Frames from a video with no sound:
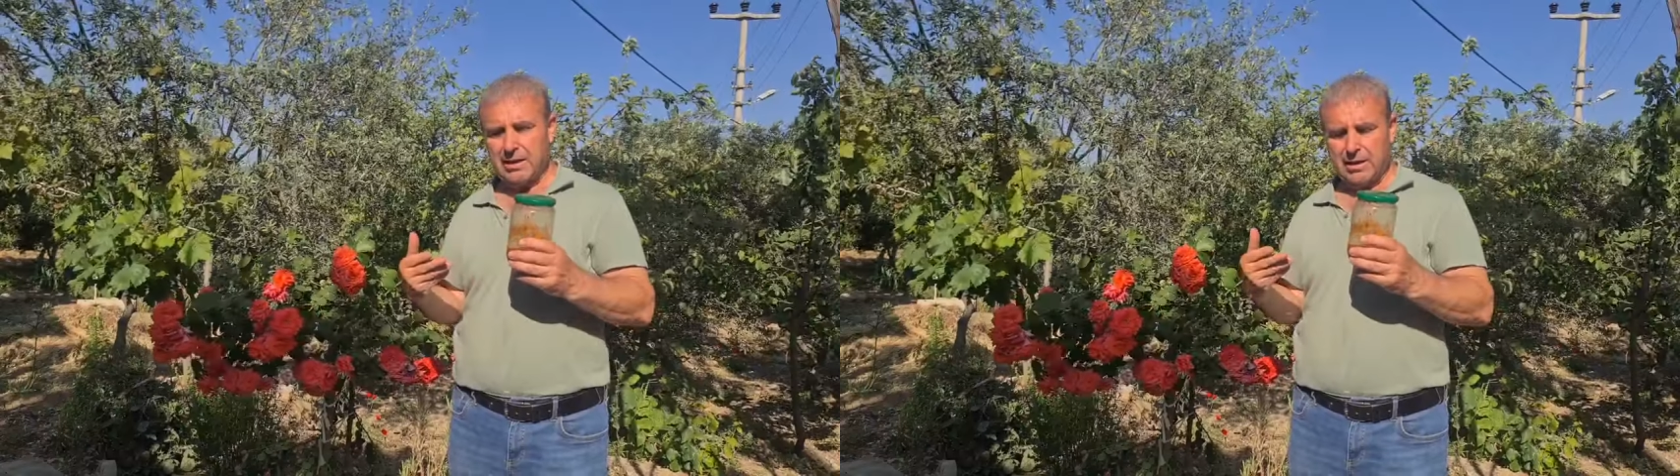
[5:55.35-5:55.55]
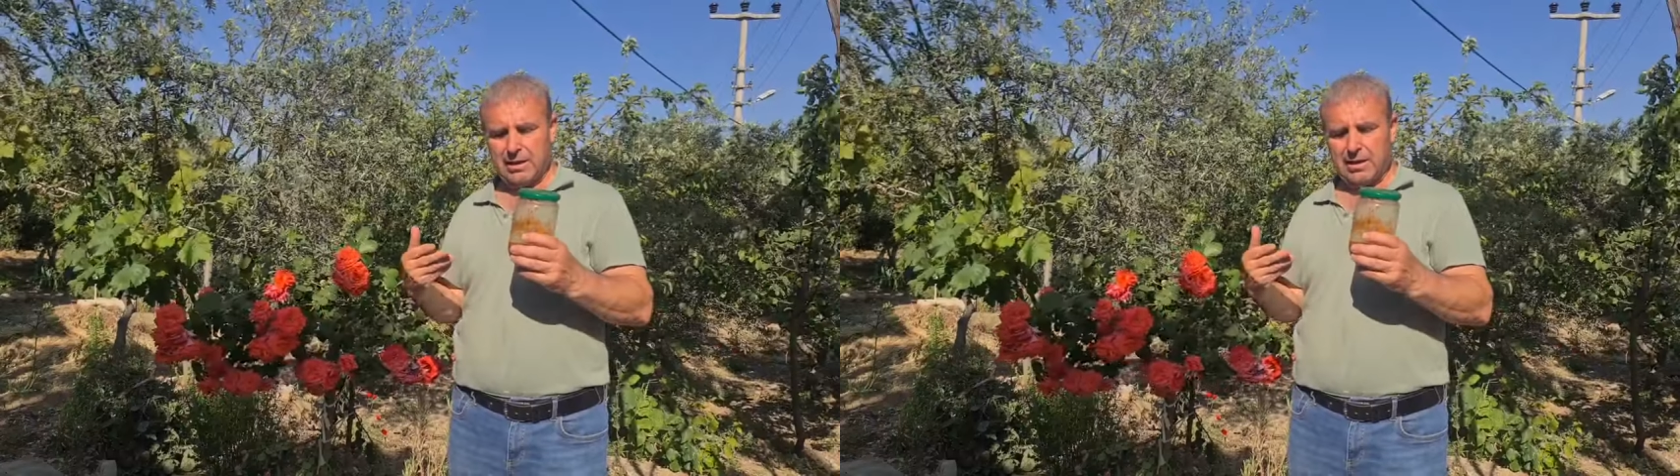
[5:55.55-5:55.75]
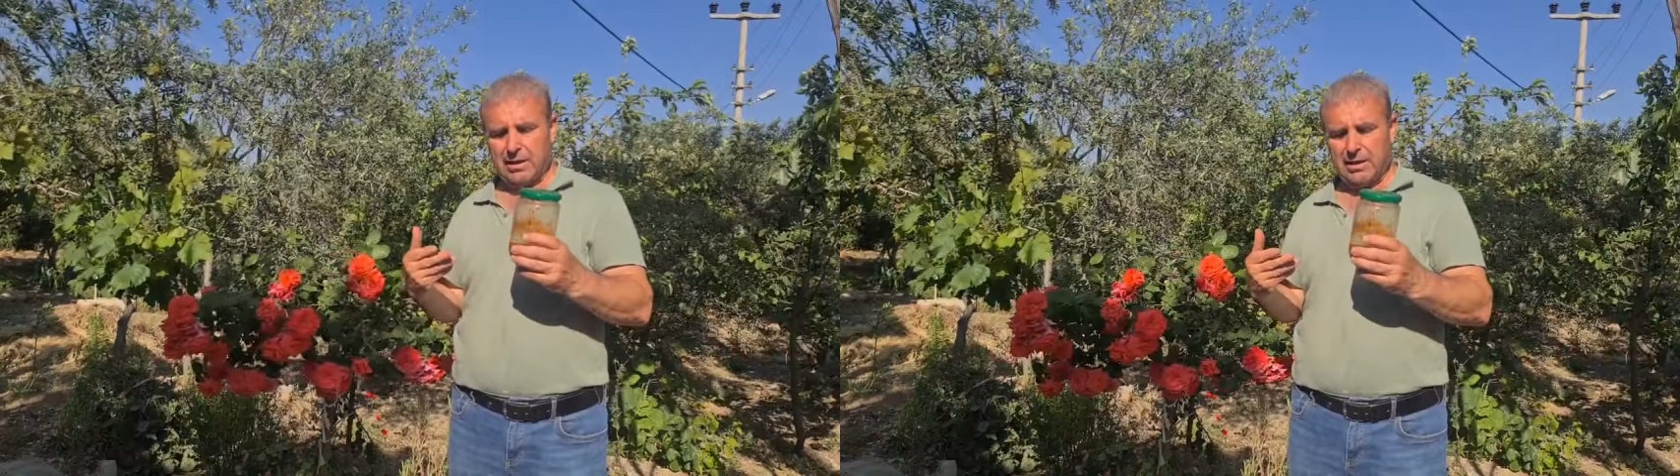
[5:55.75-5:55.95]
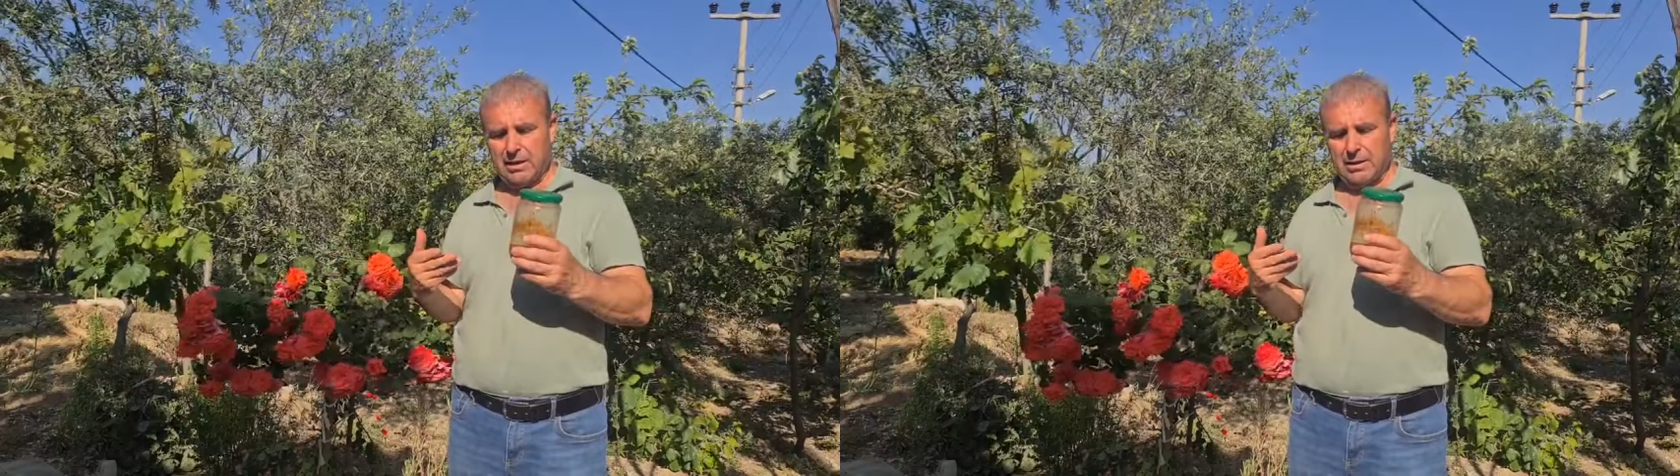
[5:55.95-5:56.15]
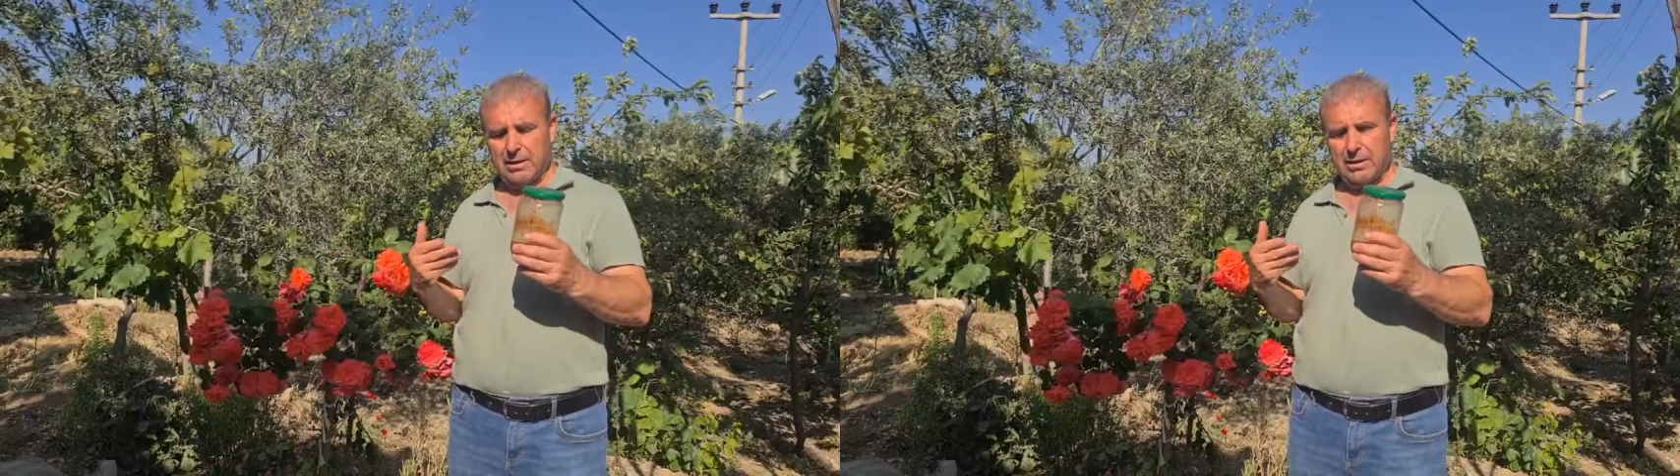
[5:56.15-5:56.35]
ilham
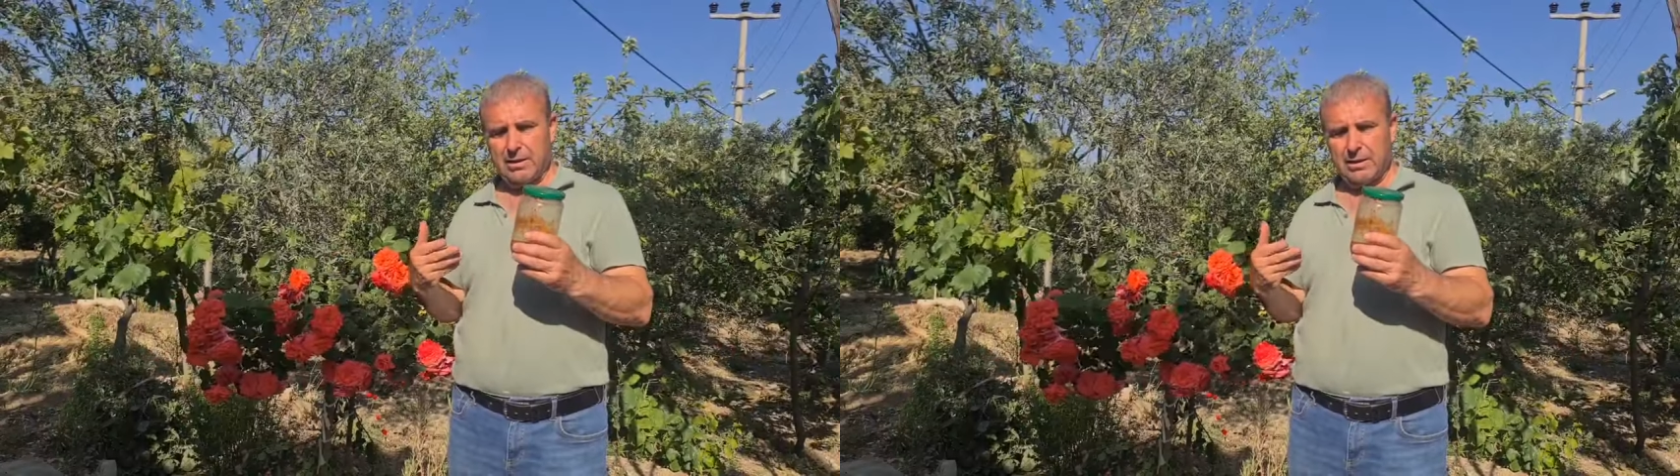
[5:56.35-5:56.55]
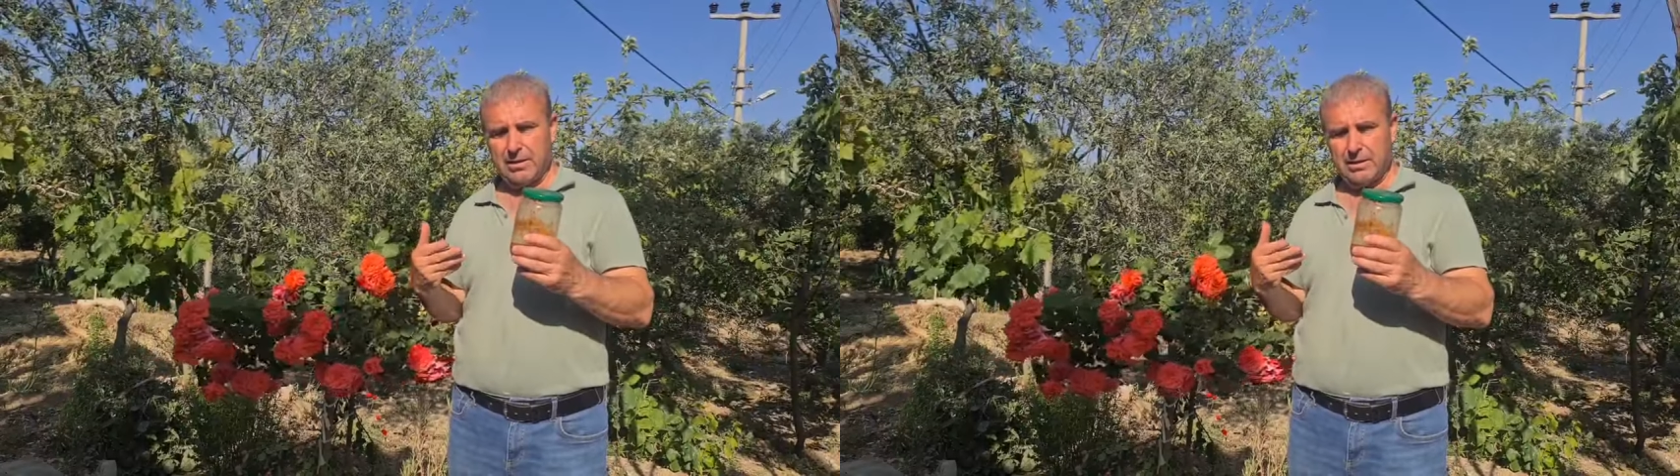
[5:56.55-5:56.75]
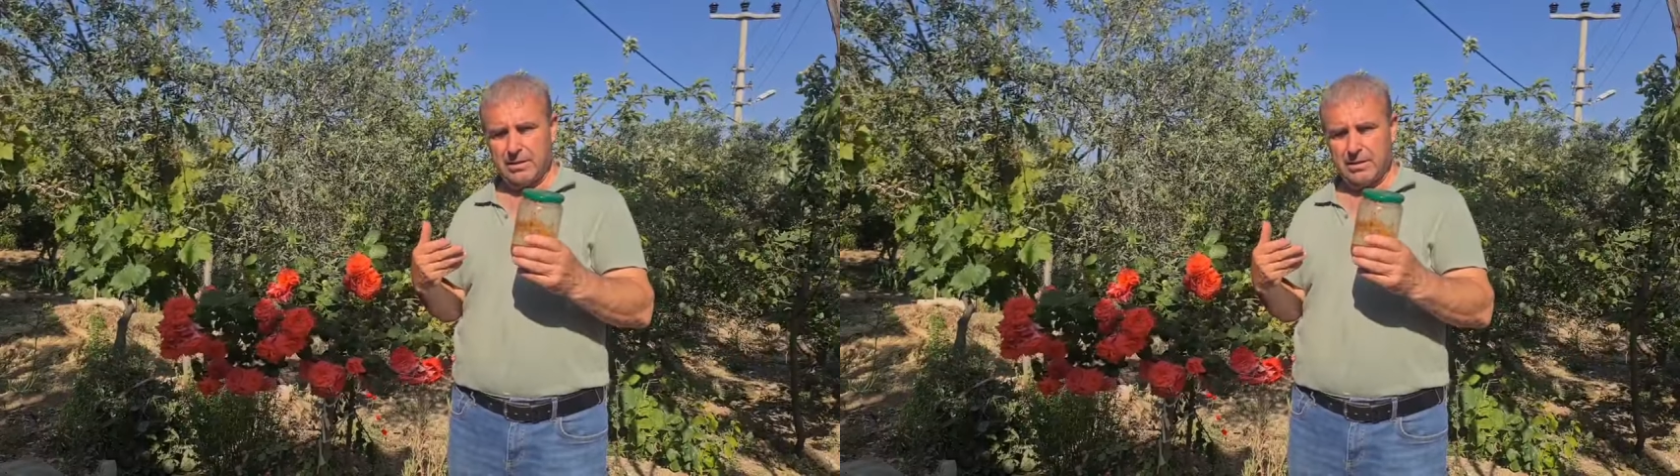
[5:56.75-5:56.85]
alınarak da